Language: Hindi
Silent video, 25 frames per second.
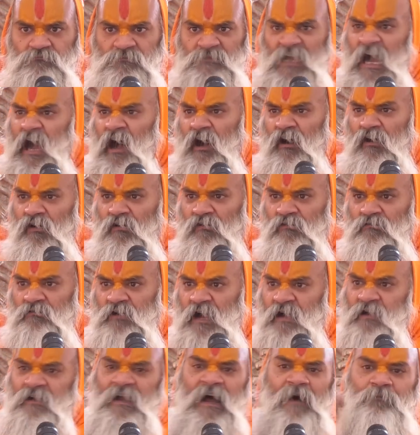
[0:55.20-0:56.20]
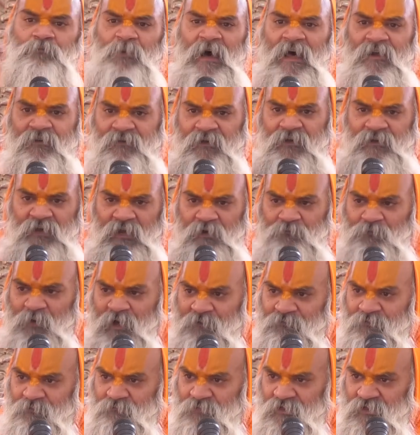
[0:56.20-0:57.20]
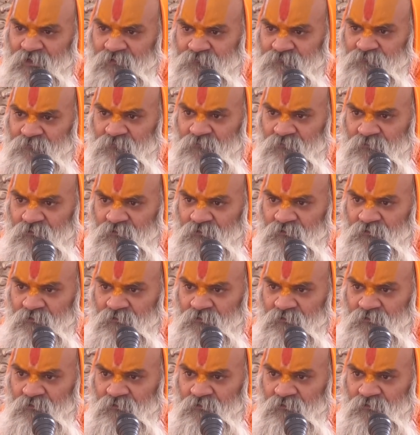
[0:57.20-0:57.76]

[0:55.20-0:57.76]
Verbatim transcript: जाओ गंगा पार न कर पावे भरत